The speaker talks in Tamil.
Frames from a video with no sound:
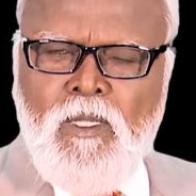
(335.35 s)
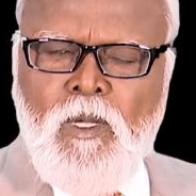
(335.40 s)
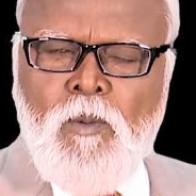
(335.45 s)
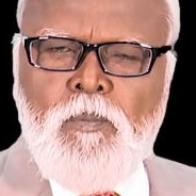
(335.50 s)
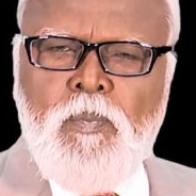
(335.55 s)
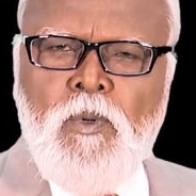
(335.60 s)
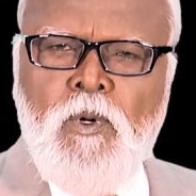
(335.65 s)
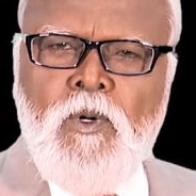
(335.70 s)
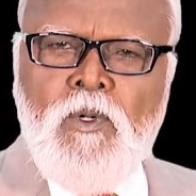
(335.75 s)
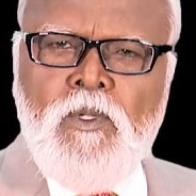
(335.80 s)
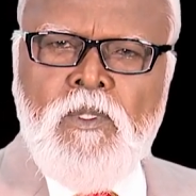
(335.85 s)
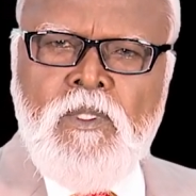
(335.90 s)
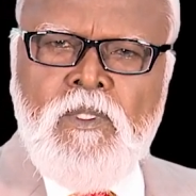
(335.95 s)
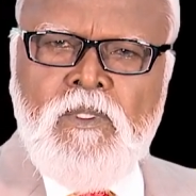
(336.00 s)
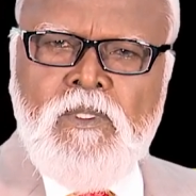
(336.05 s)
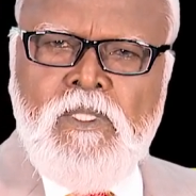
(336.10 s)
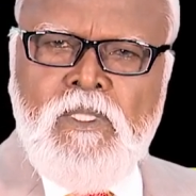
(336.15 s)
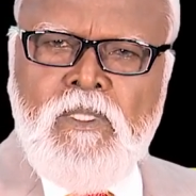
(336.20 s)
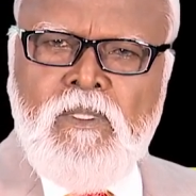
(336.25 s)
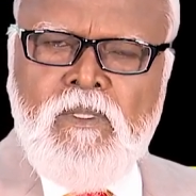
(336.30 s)
எப்போதும்
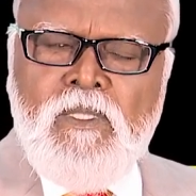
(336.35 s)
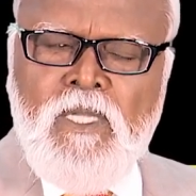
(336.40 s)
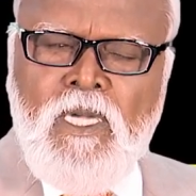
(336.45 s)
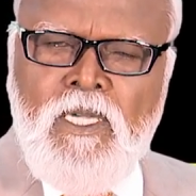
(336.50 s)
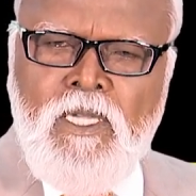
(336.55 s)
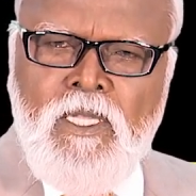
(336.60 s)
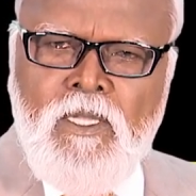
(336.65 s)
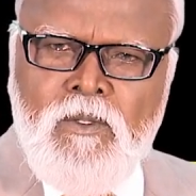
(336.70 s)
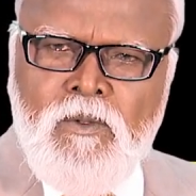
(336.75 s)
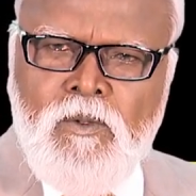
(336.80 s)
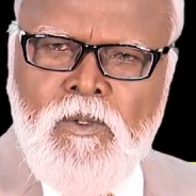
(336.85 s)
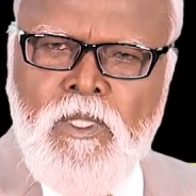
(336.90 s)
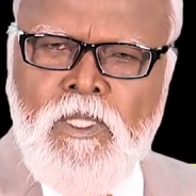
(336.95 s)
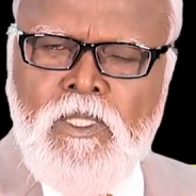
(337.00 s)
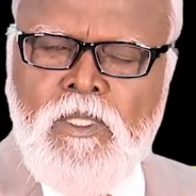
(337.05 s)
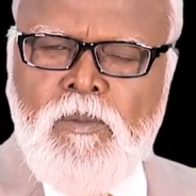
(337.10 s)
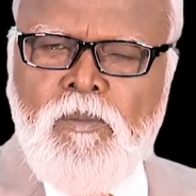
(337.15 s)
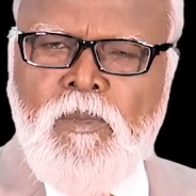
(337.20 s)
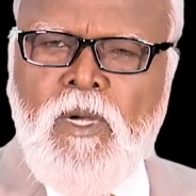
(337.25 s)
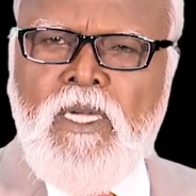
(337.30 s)
தண்ணீர்
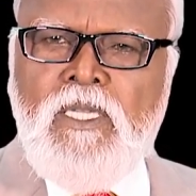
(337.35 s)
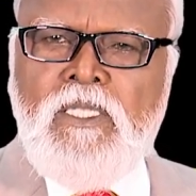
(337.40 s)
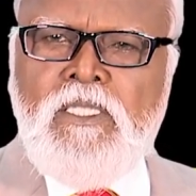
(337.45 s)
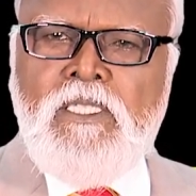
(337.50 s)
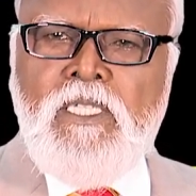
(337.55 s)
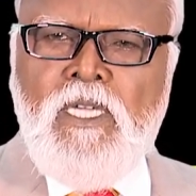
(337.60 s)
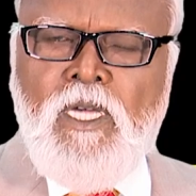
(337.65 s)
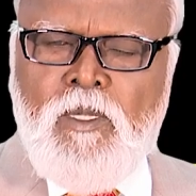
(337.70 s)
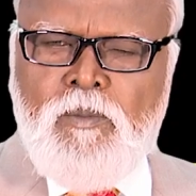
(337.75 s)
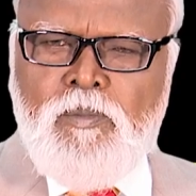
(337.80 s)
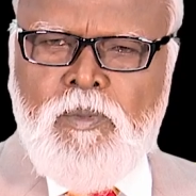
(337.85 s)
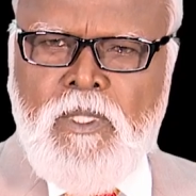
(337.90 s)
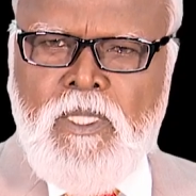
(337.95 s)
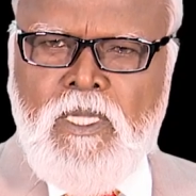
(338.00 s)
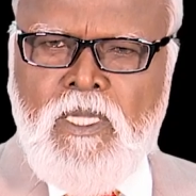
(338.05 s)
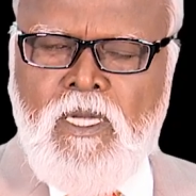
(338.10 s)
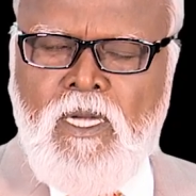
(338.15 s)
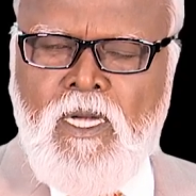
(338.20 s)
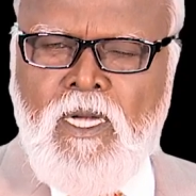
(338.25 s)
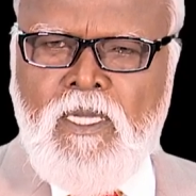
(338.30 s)
குடித்து மகிழ்ச்சியாக
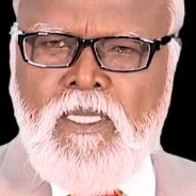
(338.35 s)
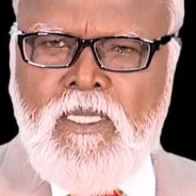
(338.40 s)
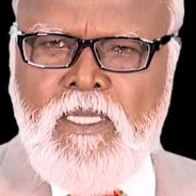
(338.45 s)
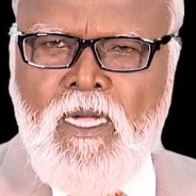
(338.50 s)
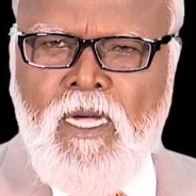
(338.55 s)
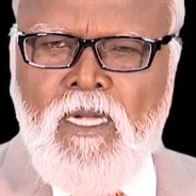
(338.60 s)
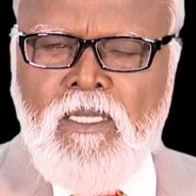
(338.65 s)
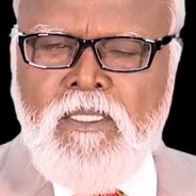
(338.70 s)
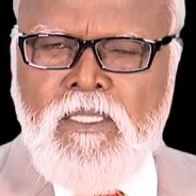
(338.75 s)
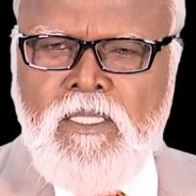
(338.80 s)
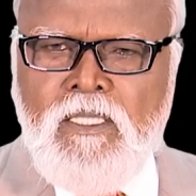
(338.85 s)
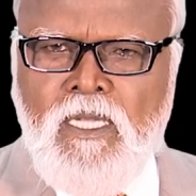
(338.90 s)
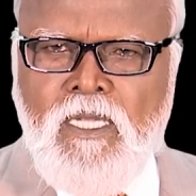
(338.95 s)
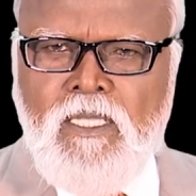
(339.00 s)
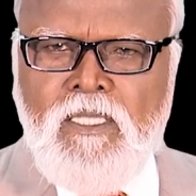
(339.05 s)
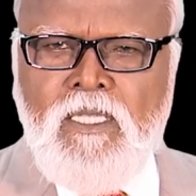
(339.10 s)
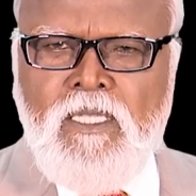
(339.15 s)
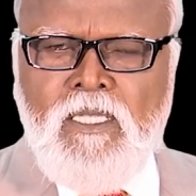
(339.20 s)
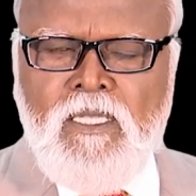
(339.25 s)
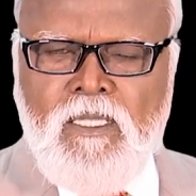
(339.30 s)
இருப்பதற்காக நான்கு
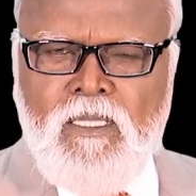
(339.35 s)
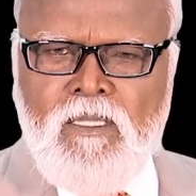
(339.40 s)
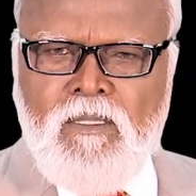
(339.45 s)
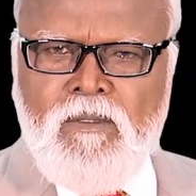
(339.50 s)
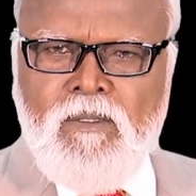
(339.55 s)
நதிகள்